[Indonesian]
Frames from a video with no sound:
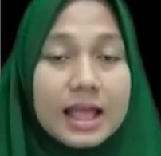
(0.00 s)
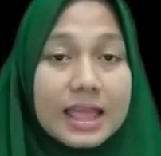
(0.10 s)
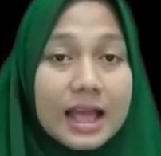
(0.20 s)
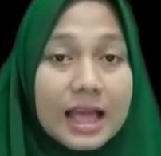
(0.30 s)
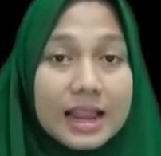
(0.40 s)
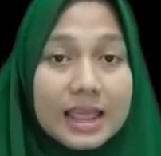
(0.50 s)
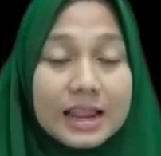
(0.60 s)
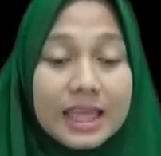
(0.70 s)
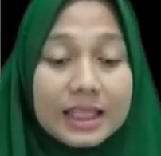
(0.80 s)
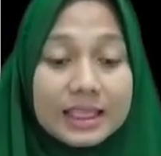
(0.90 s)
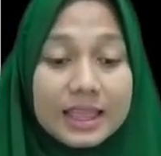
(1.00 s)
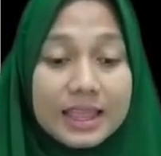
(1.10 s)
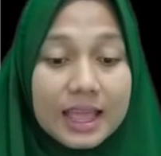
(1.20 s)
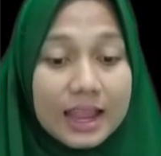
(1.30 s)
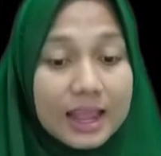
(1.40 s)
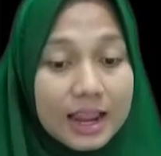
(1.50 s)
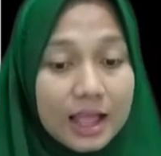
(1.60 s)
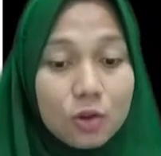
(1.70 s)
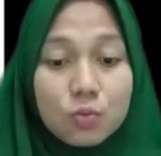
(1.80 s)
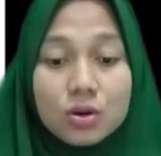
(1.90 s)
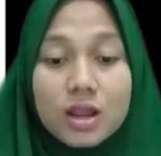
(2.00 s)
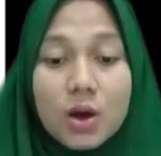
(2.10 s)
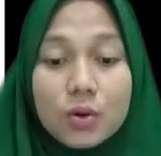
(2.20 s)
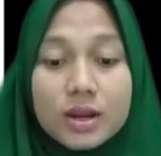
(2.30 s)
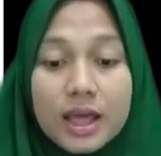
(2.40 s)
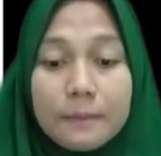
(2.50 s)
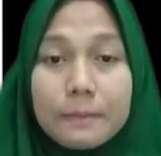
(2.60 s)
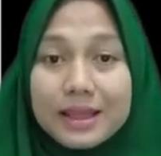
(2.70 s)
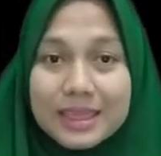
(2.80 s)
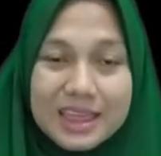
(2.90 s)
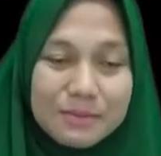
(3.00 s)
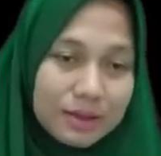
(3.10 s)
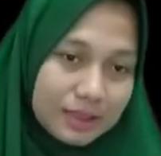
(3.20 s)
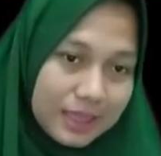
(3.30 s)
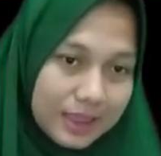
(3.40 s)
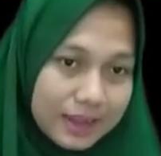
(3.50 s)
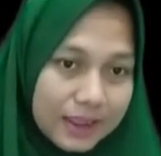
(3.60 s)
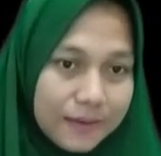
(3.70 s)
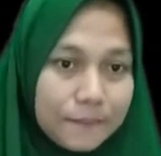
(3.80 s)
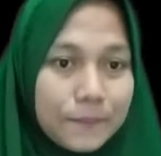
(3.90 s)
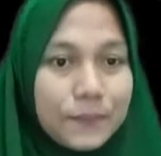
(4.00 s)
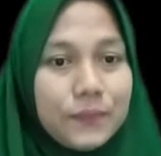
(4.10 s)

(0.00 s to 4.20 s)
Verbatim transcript: Yang kalian lihat ini adalah lumut daun dan bagian-bagiannya.